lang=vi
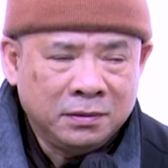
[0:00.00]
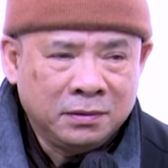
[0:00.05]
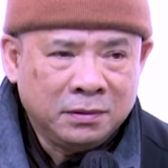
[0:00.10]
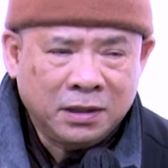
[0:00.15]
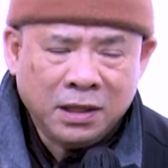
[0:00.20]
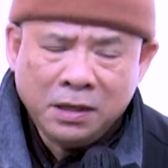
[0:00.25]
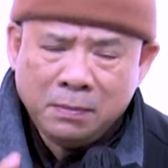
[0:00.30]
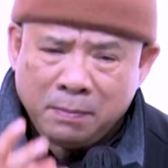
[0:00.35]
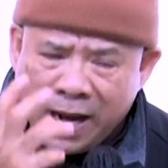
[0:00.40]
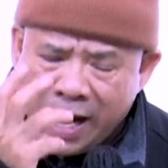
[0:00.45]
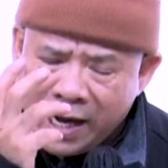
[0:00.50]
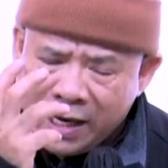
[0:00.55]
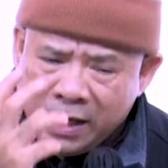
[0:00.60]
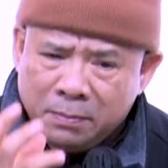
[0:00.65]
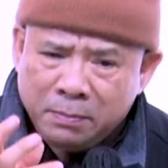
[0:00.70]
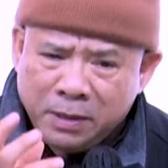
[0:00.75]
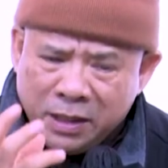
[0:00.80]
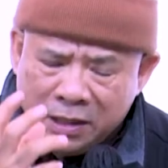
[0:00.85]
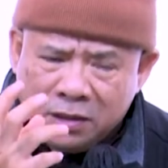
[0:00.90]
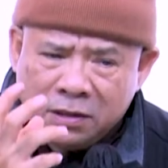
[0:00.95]
từ ba
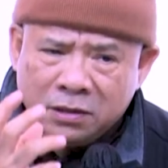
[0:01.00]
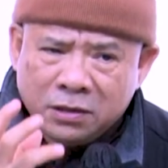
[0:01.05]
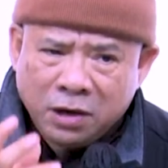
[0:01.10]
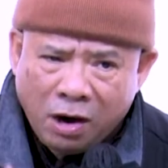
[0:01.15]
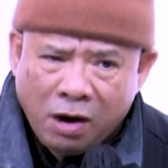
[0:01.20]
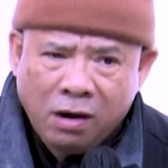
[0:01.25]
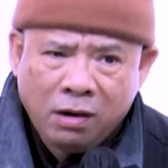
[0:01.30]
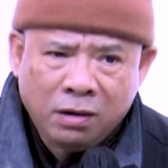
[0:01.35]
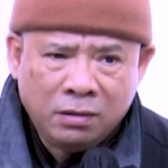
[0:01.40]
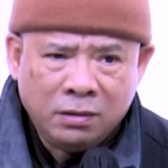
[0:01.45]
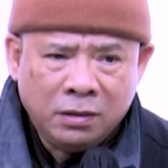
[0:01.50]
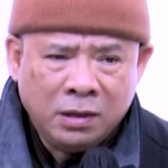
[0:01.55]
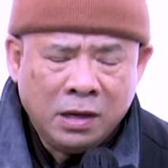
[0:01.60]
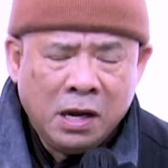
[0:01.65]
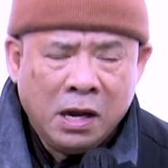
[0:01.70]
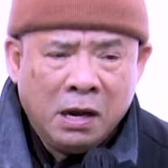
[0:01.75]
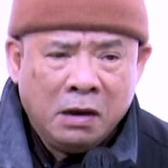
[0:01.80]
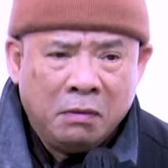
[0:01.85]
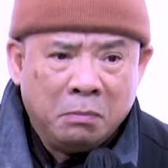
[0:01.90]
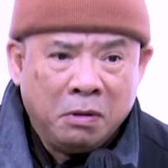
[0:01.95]
nghiệp bình thường đó
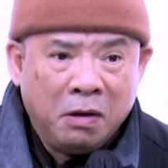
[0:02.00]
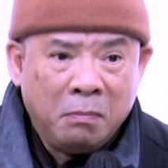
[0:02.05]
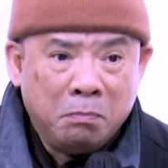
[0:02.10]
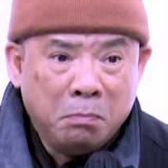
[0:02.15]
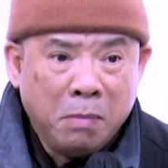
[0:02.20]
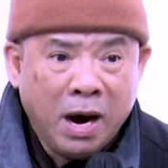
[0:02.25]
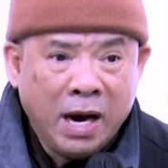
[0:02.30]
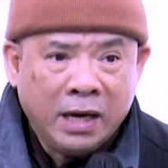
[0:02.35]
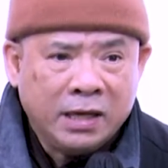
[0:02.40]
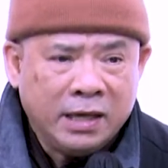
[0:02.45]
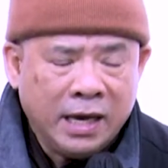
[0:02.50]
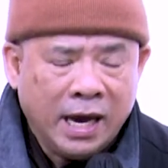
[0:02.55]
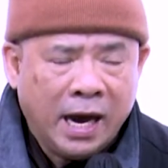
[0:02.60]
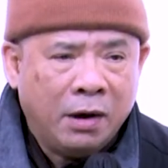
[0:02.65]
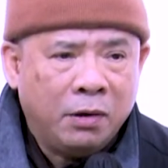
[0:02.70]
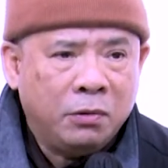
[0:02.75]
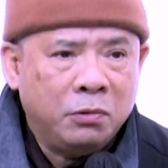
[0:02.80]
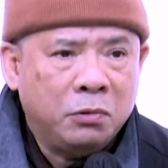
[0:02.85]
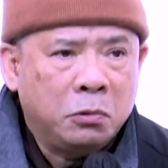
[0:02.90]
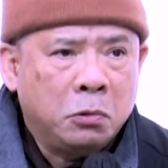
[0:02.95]
và mật
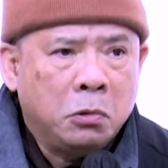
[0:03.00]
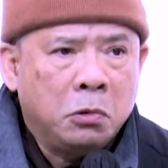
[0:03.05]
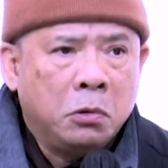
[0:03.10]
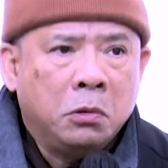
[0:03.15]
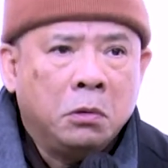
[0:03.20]
giáo